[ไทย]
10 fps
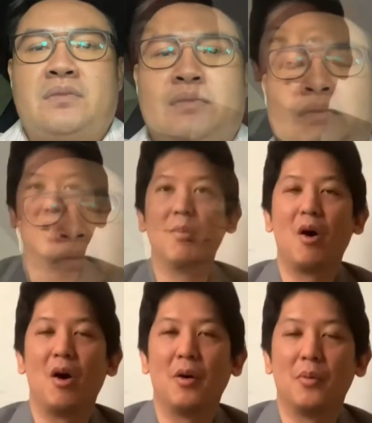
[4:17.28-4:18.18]
คืออย่างนี้ต้องบอก
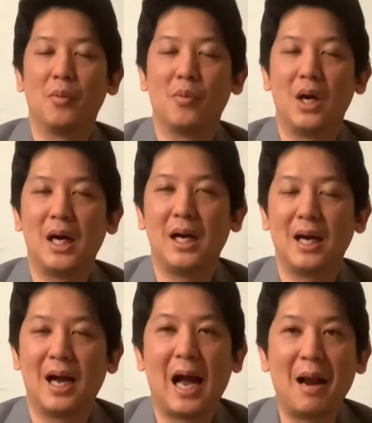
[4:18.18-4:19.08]
ก่อนว่า
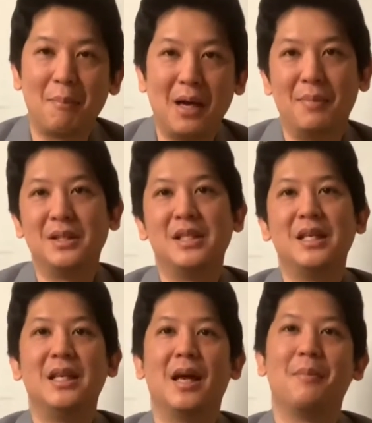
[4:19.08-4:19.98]
การเปิดบัญชี
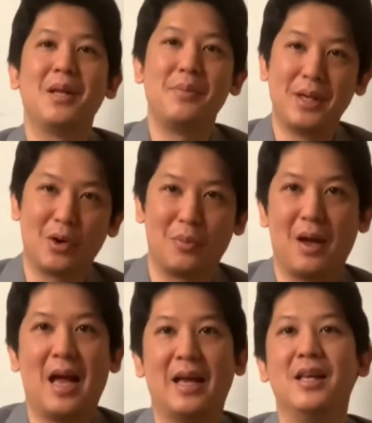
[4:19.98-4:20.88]
เนี่ยไม่ผิดกฎห
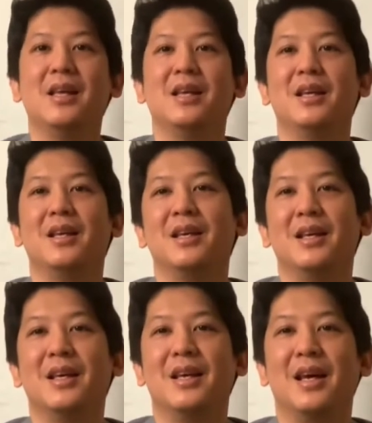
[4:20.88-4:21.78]
มาย
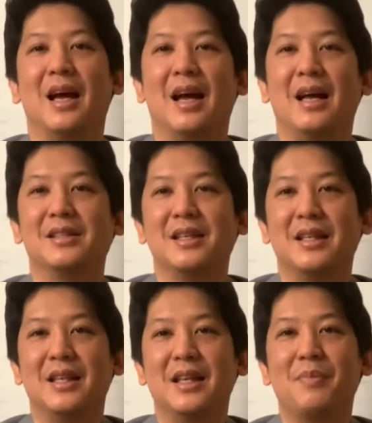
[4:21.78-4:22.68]
สิ่ง
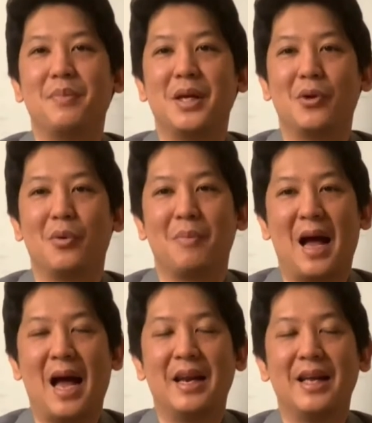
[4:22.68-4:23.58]
ที่ผิดกฎห
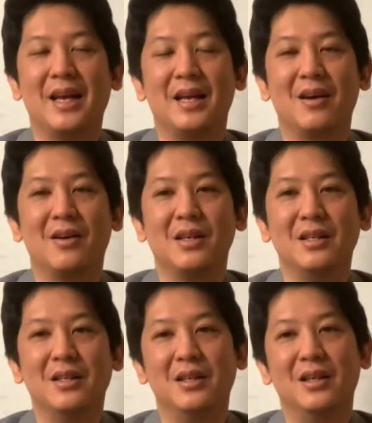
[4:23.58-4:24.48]
มายเนี่ยก็คื
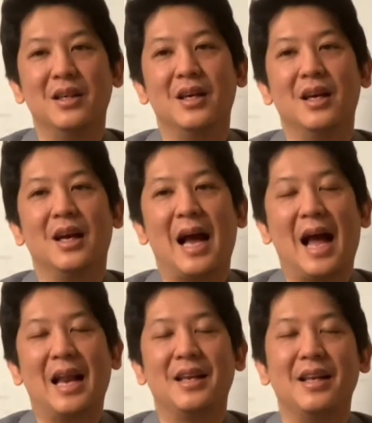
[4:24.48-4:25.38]
อกา
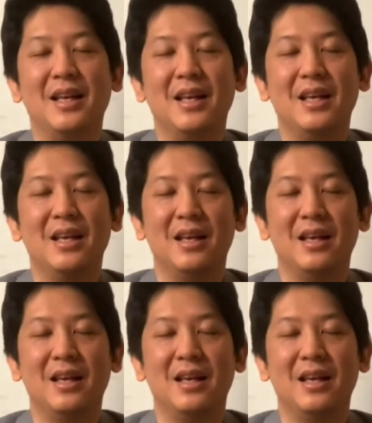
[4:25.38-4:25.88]
รที่